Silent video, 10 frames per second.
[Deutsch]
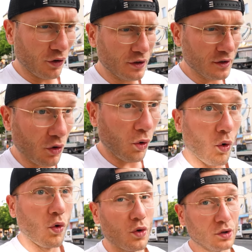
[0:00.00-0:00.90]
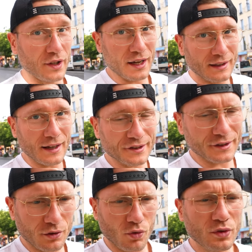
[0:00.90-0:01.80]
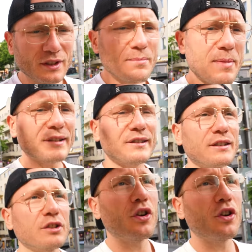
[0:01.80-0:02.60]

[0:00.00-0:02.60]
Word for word: von Ogosan testen und den besten